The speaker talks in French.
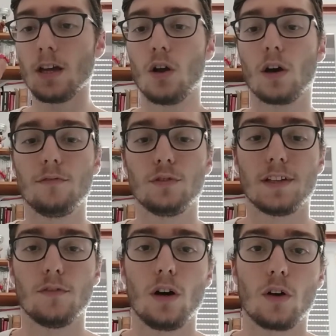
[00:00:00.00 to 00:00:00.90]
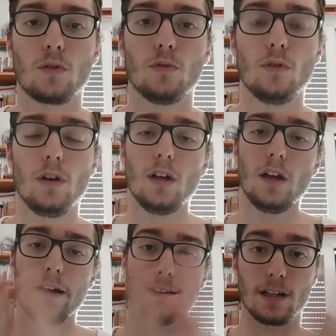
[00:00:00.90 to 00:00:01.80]
Alors il faut savoir que
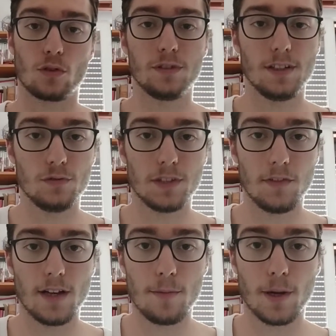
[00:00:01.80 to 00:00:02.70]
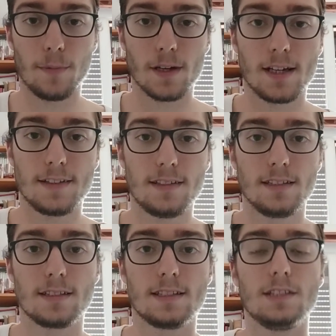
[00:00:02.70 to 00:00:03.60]
d'un côté vous avez la prépa
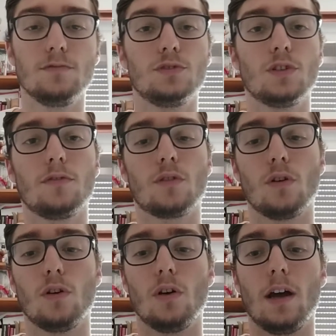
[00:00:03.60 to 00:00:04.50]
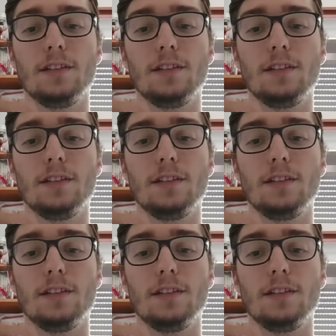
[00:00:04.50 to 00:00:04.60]
classique qui vous offre euh, à